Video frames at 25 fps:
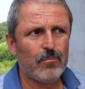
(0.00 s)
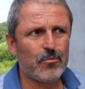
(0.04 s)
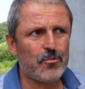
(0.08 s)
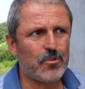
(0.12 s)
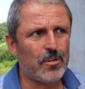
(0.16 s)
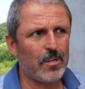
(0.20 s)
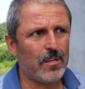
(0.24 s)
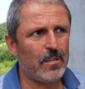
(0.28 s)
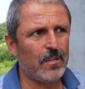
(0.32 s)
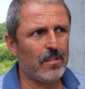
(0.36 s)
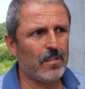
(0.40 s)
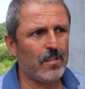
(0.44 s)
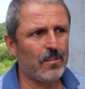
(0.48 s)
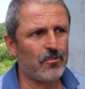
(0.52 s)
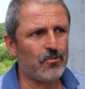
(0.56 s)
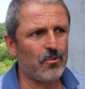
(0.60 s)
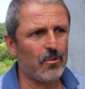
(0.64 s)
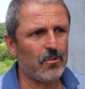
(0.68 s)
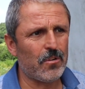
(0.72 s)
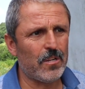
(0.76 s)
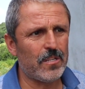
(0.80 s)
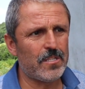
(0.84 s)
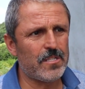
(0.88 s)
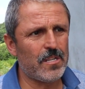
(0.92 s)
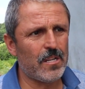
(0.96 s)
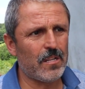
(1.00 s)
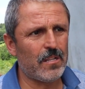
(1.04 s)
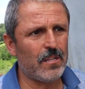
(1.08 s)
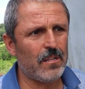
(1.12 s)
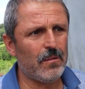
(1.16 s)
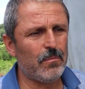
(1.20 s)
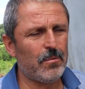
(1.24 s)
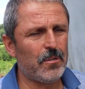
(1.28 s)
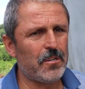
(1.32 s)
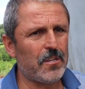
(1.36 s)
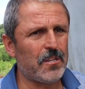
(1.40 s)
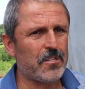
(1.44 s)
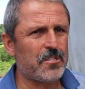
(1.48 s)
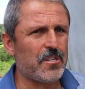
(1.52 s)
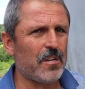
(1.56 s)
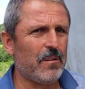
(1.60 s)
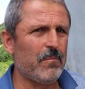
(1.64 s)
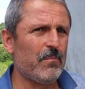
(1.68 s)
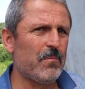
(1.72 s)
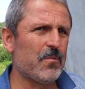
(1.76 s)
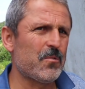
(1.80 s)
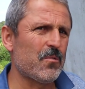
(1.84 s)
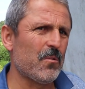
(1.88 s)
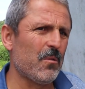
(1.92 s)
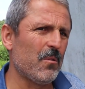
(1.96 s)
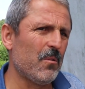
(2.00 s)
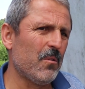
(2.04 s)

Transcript: bu şekilde çok eziyetli bir yaşamımız